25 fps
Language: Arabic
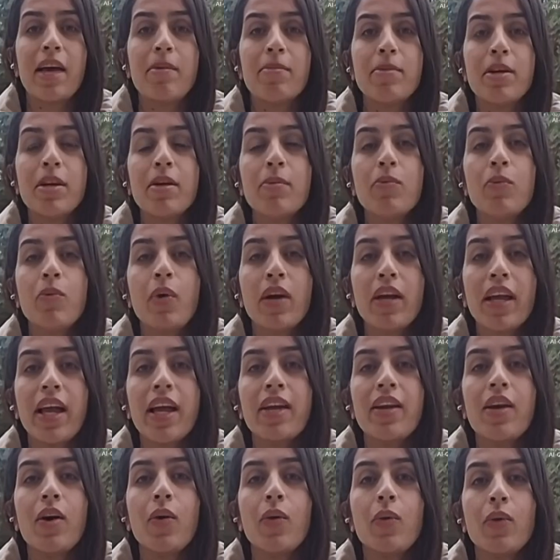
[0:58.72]
أبيب
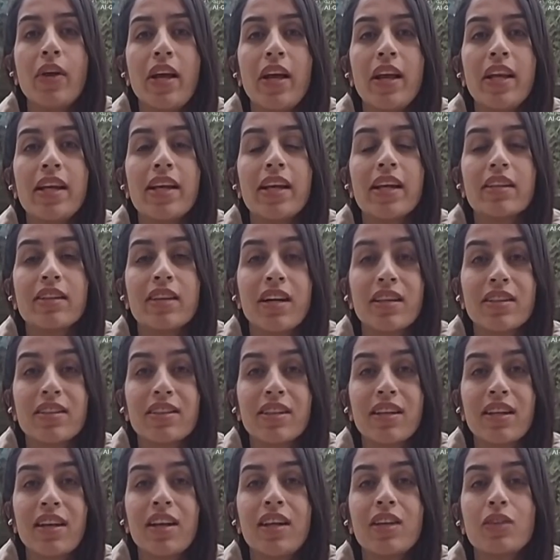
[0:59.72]
وكان هنالك
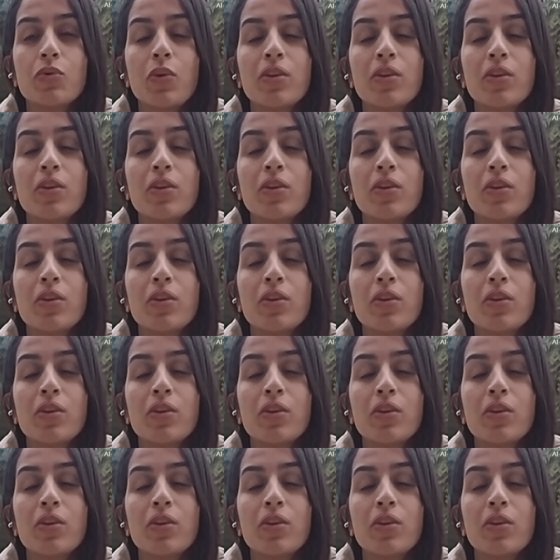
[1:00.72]
تقديرات